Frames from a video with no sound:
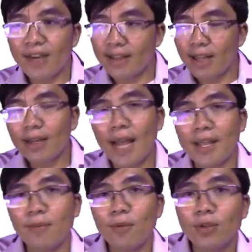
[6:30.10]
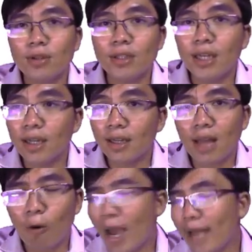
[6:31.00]
Tại vì tất cả những môn tự nhiên
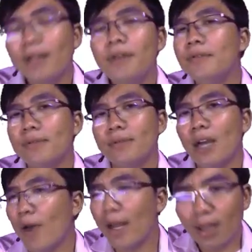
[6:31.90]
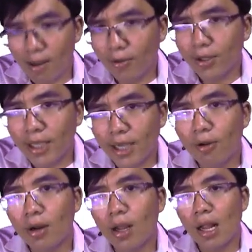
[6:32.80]
á, hầu hết như hầu hết tất cả môn tự
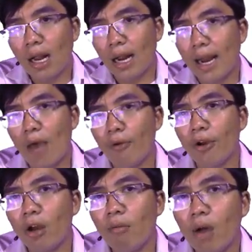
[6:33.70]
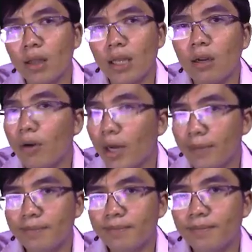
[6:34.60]
nhiên luôn là đều nó có một cái tính
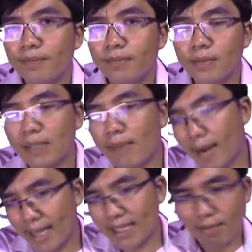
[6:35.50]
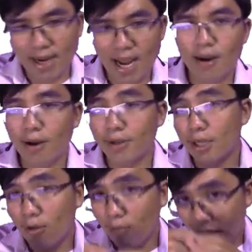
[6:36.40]
logic, từ bài này sang bài khác là
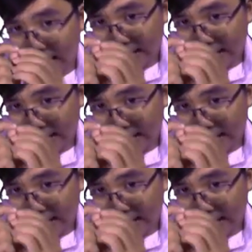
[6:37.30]
nó sẽ có